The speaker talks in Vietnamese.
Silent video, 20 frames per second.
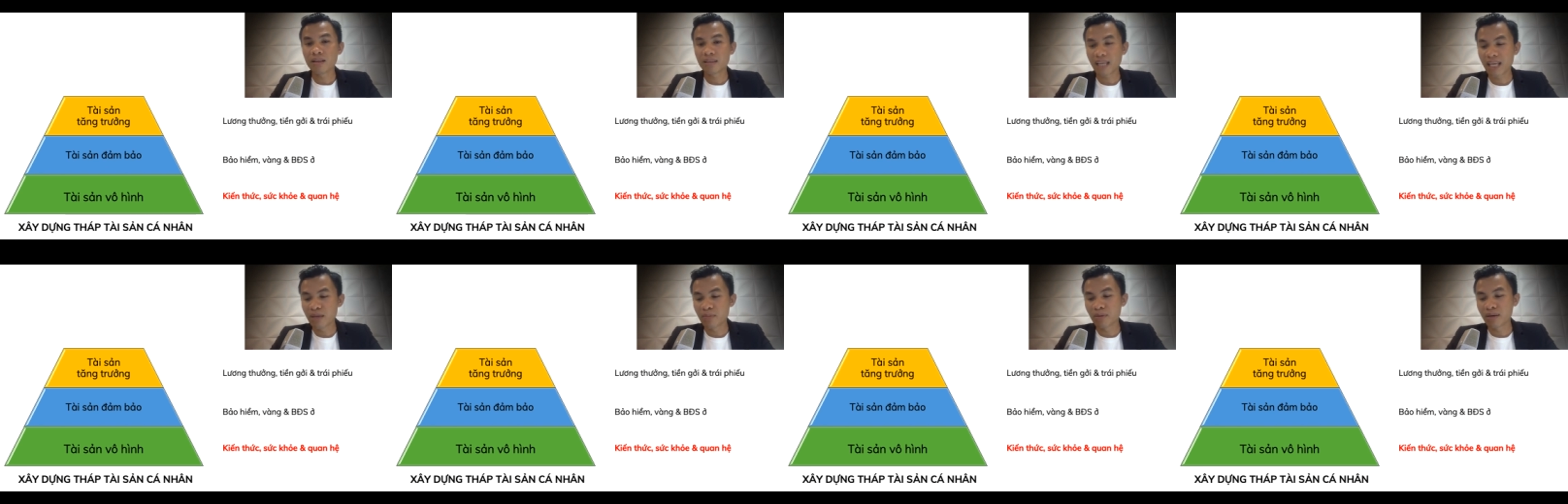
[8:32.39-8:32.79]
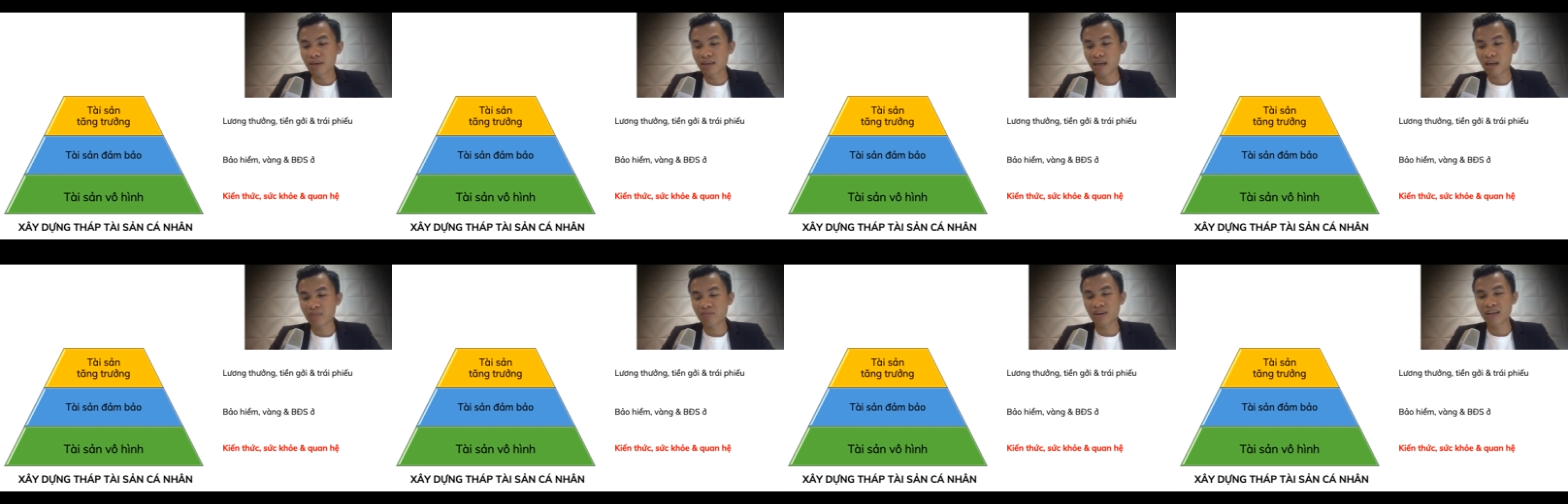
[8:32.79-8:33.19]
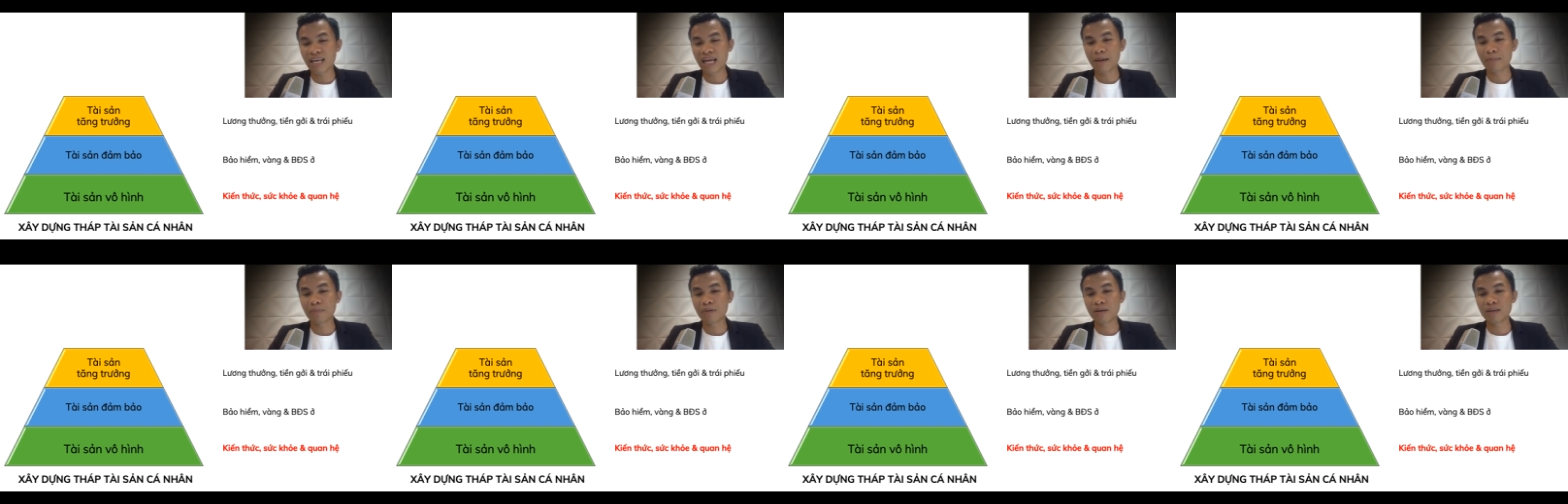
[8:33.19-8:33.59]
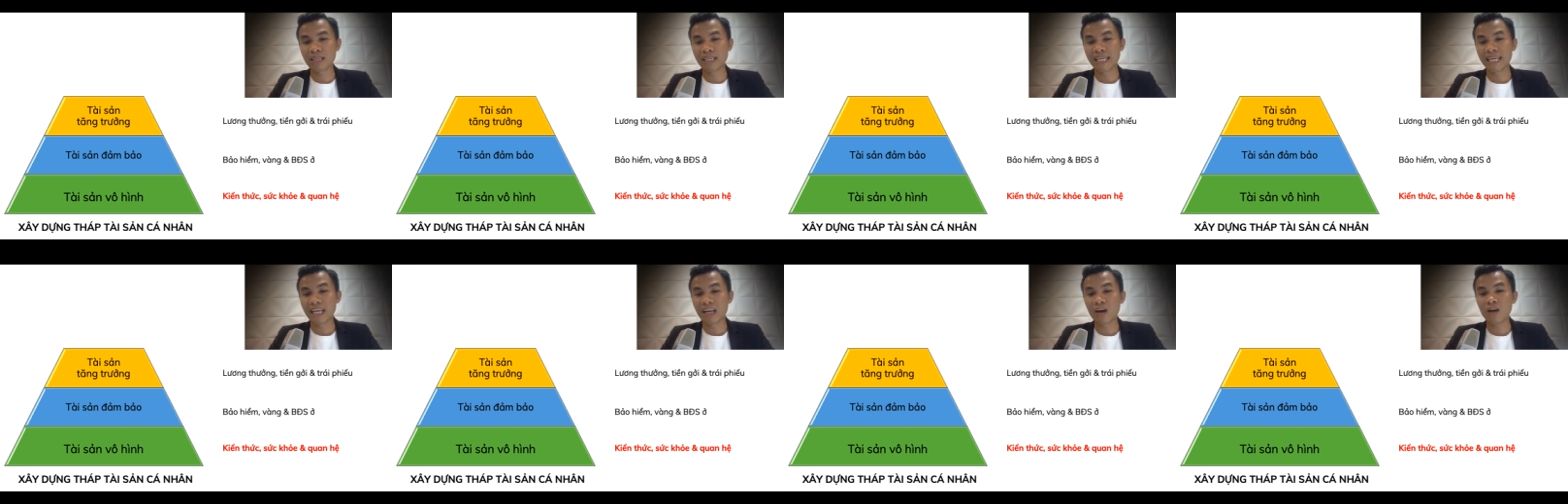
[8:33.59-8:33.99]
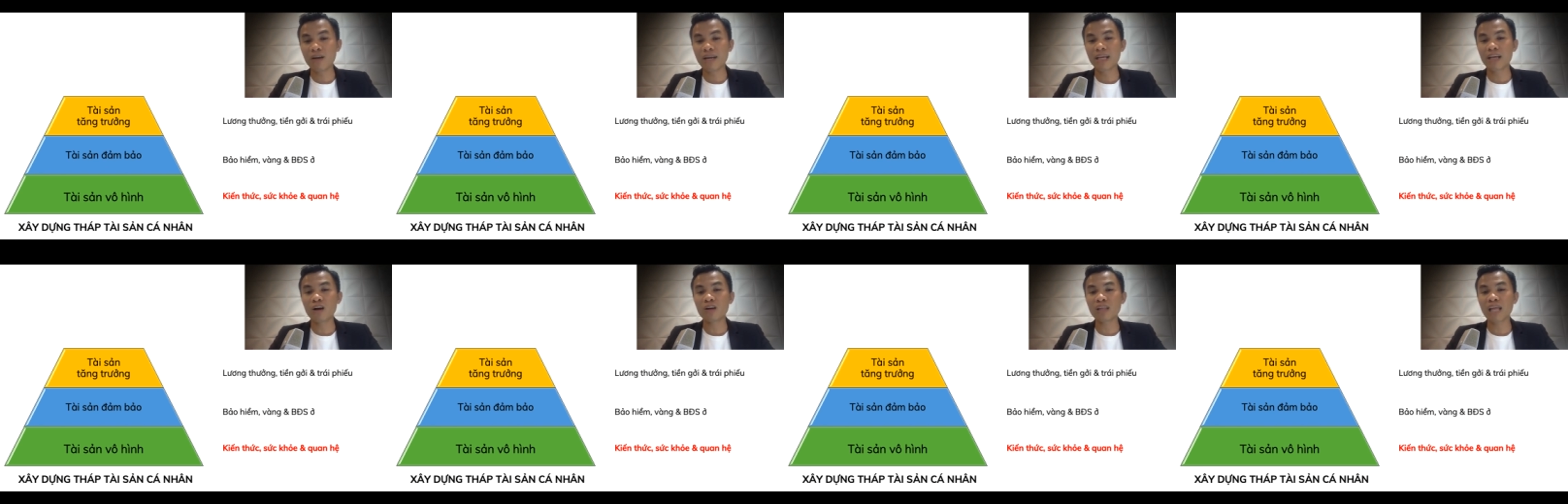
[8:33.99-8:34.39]
thì mình cần phải làm gì đó
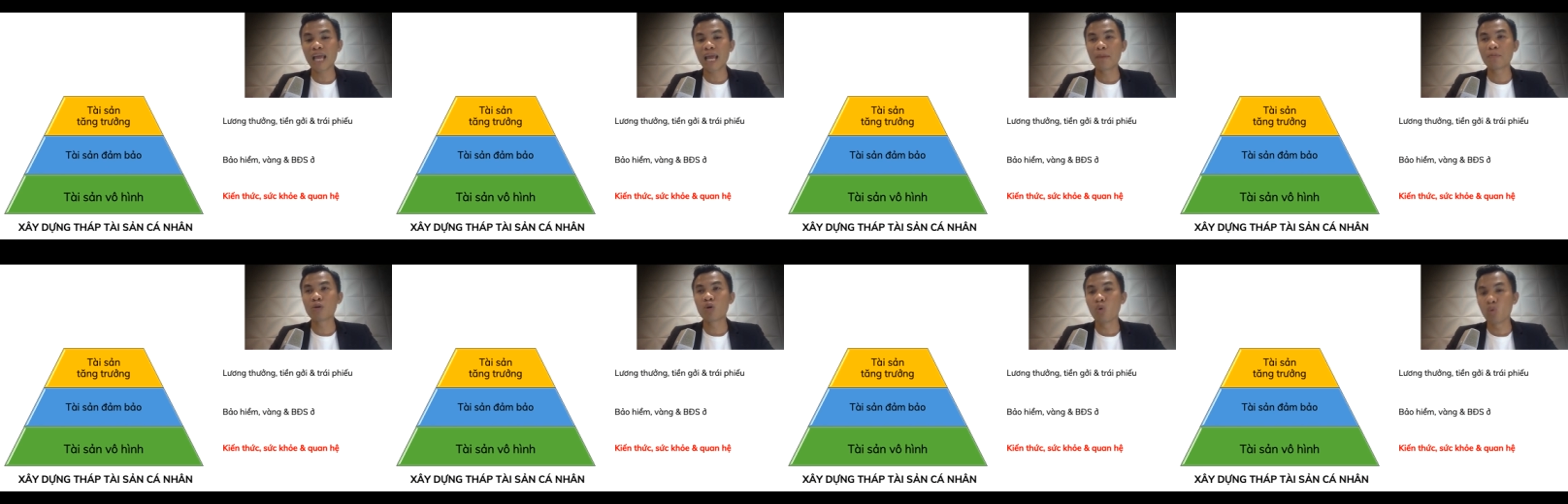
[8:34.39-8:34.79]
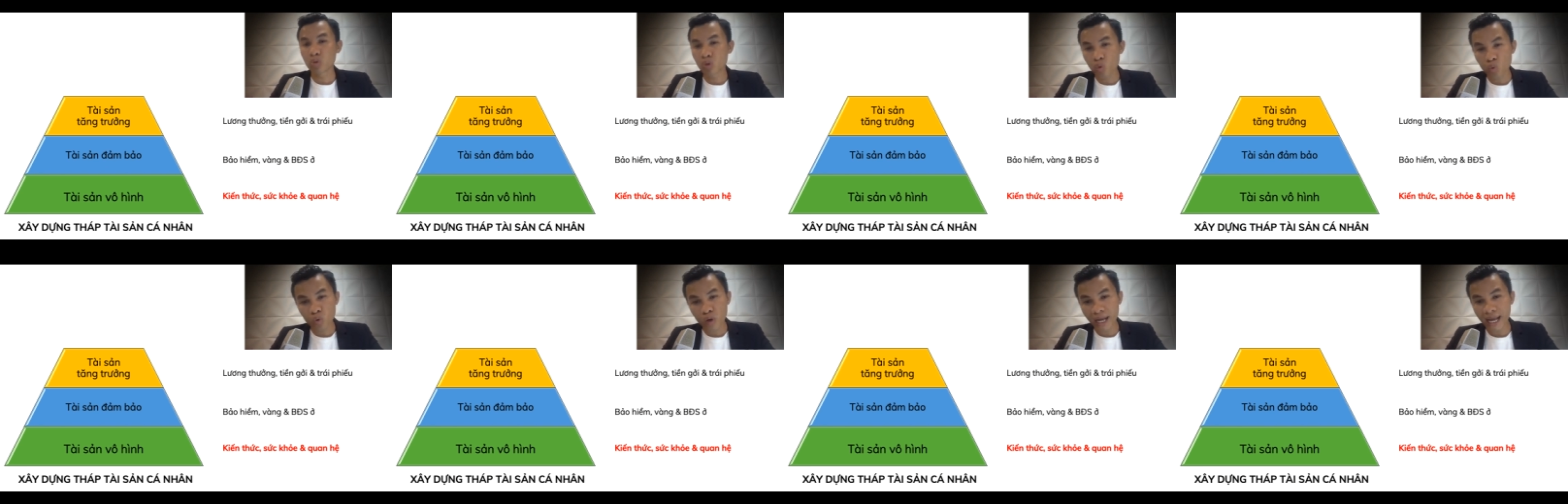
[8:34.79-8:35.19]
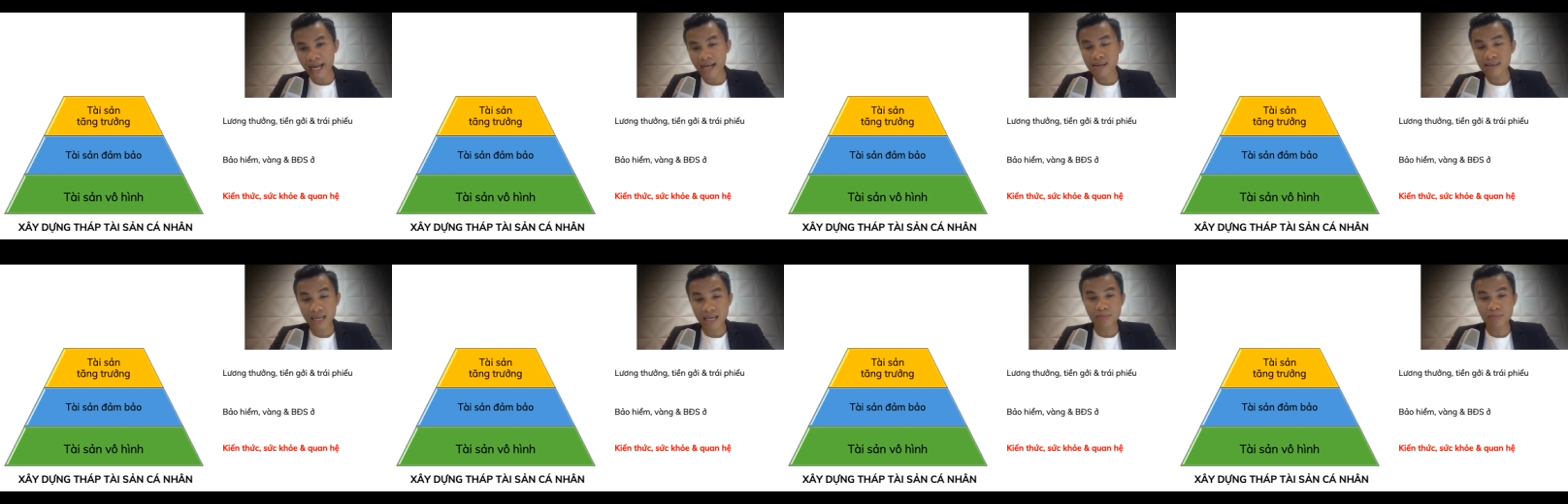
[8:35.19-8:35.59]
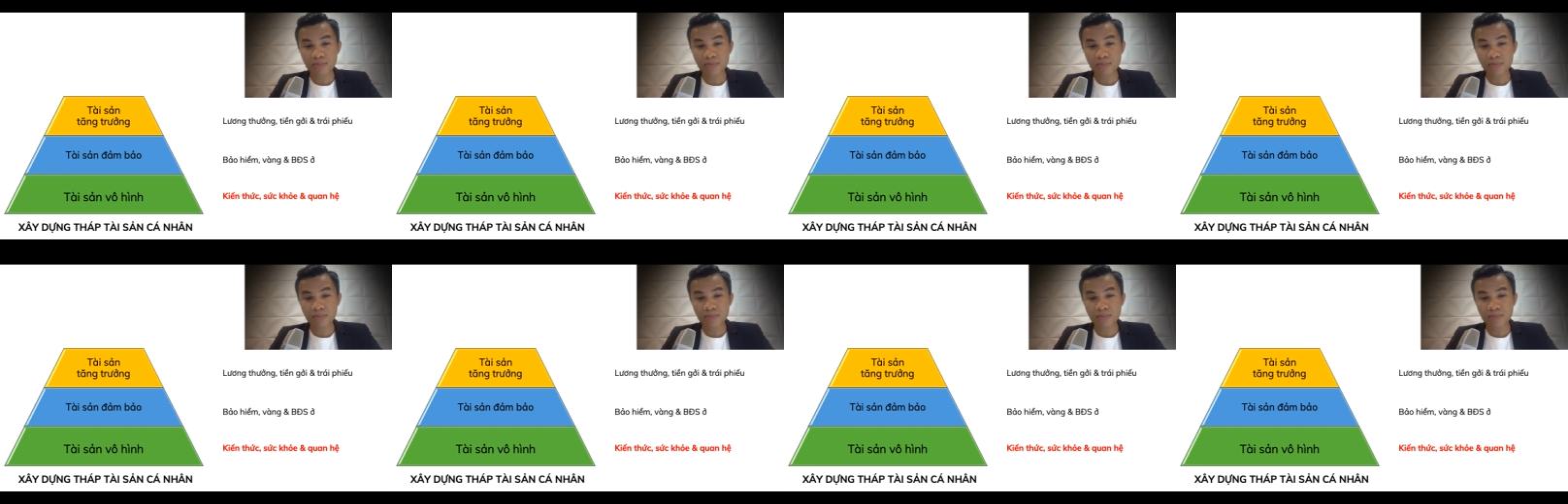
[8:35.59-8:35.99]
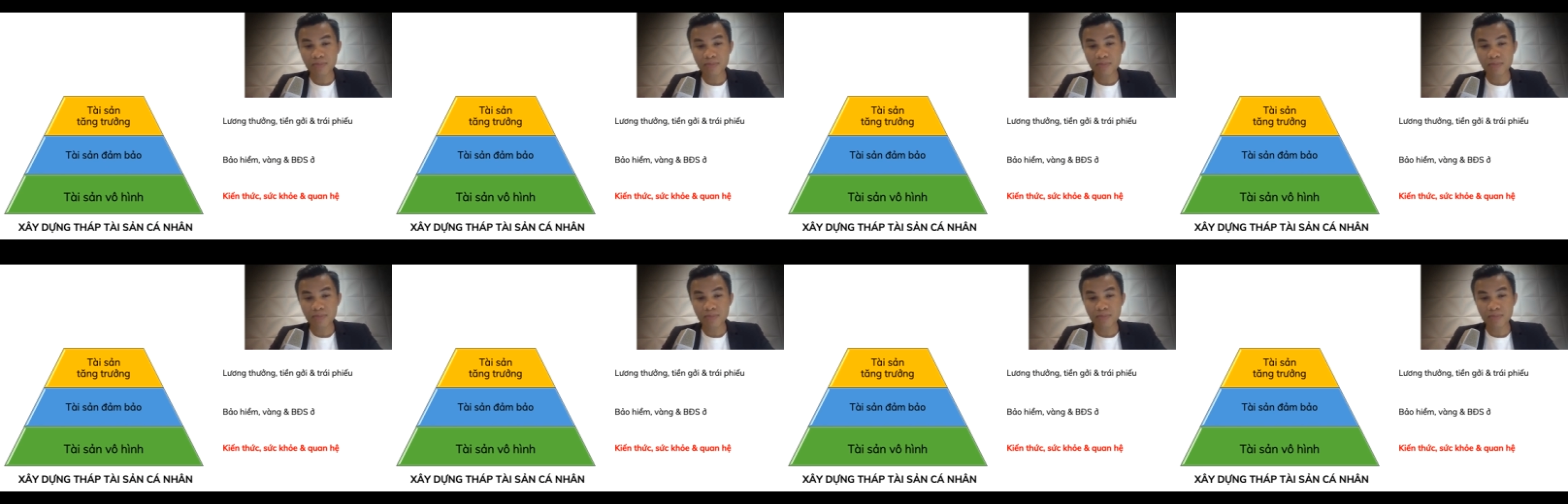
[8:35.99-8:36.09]
để có thêm nguồn thu khác để mà